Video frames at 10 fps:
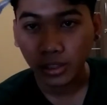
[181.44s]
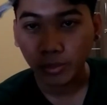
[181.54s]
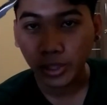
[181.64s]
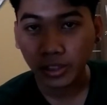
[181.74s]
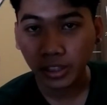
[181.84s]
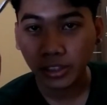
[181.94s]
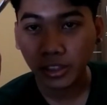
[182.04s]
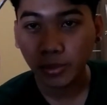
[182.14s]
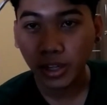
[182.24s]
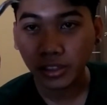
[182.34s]
pinset
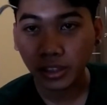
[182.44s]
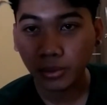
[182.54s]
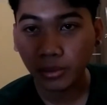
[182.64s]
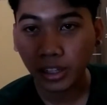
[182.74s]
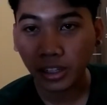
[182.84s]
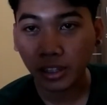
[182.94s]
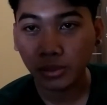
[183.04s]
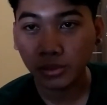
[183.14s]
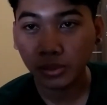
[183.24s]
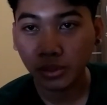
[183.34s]
ini biasa digunakan
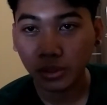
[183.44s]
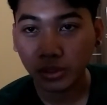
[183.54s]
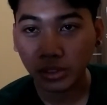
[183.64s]
untuk